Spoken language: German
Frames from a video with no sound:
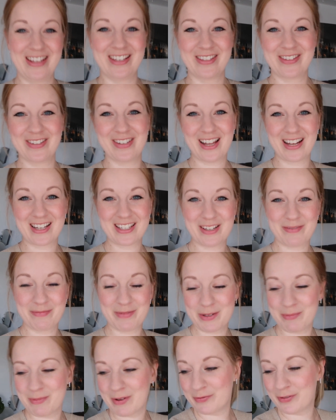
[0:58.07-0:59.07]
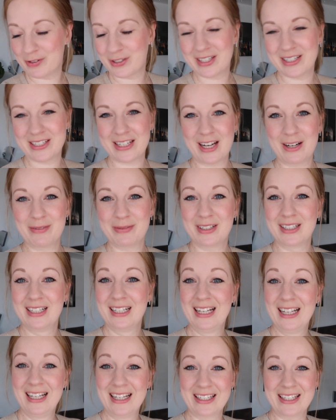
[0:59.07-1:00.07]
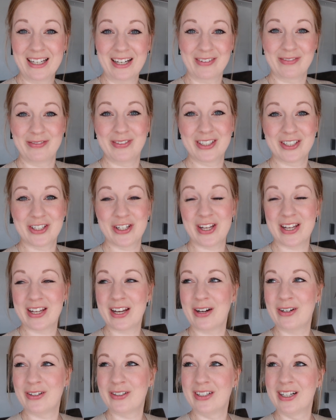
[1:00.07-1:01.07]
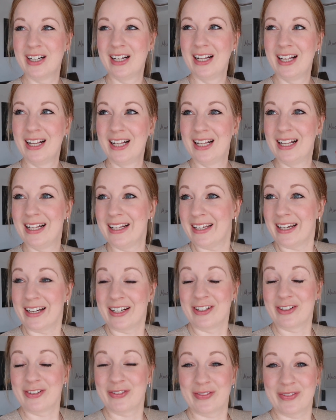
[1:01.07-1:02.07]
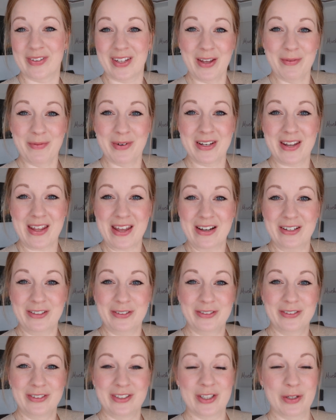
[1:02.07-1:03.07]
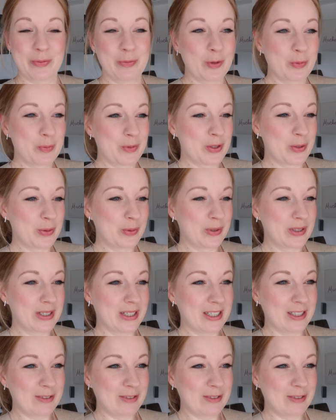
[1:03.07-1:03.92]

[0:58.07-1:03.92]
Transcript: hier so langsam nicht mehr wirklich, aber ja, wir stehen auch ja, immer näher unserem Umzug.